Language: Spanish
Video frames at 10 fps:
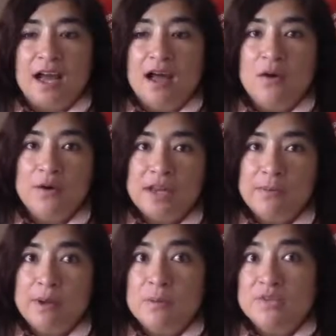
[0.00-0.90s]
Ahora
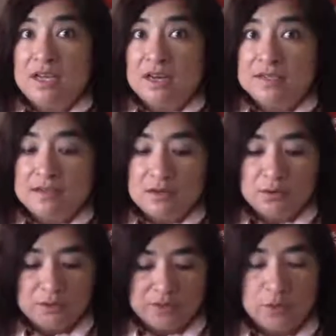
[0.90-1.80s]
vamos a realizar
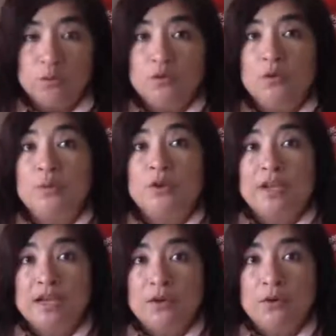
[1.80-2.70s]
nuestro segundo
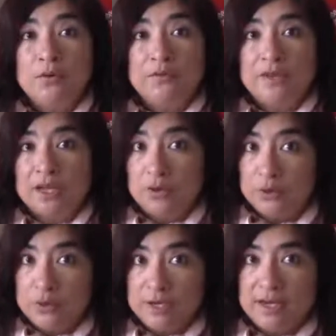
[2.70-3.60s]
modelo de
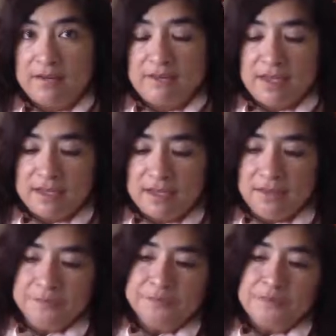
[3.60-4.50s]
corona
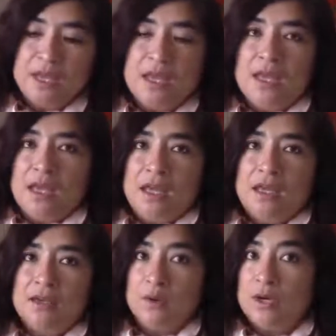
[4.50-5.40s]
navideña.
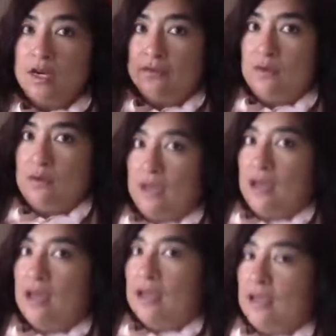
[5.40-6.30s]
Eh, ahora la tengo
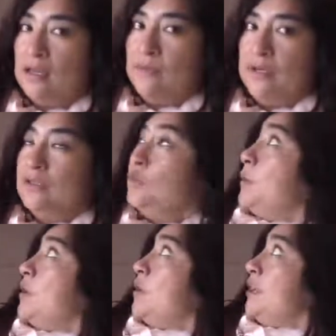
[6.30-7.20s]
acá en la parte
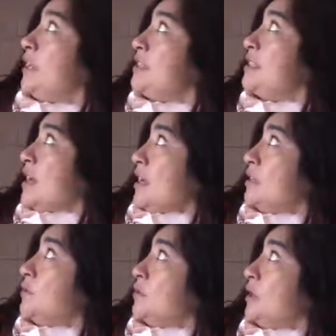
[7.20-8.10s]
superior derecha.
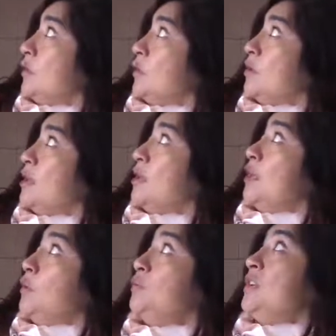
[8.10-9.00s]
Es una corona
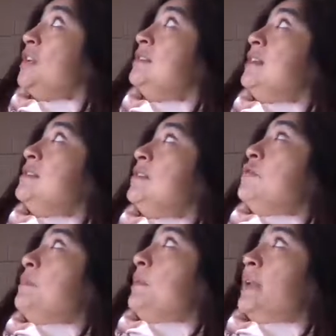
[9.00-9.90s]
de luces hecha
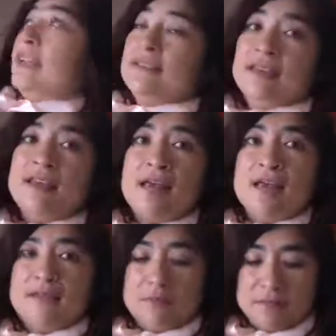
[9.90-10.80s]
con papel de seda
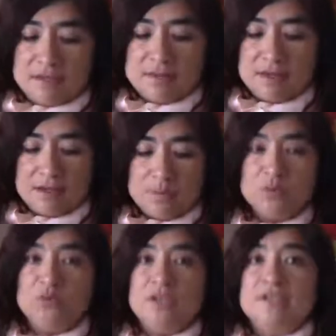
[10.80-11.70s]
y también
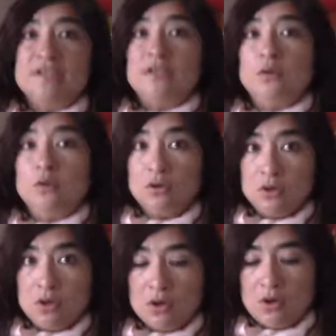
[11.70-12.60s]
seguimos utilizando
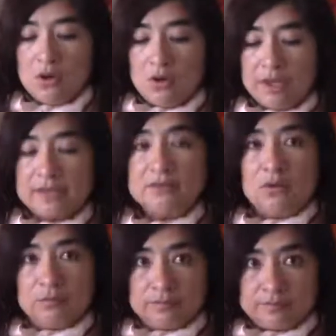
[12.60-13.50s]

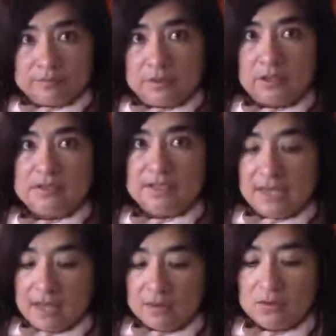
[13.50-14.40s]
cartón
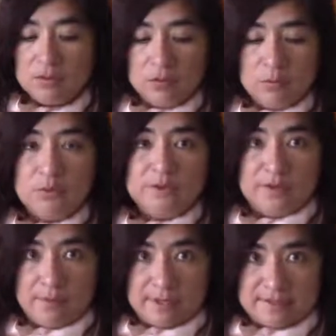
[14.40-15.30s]
reciclado como
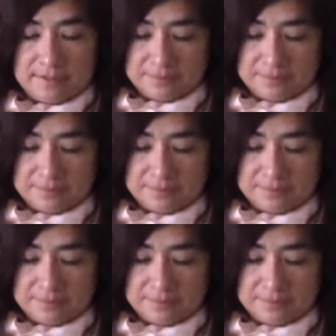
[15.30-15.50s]
nuestra base.